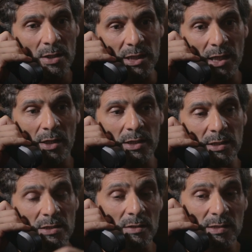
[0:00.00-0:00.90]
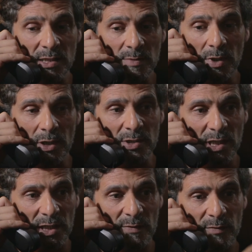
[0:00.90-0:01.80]
qui est, sensible à une
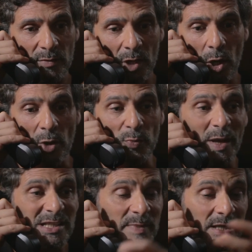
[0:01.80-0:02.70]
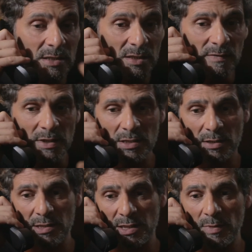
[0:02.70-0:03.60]
certaine à une perspective, qui est
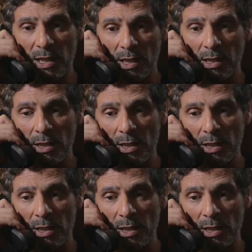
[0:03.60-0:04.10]
sensible à,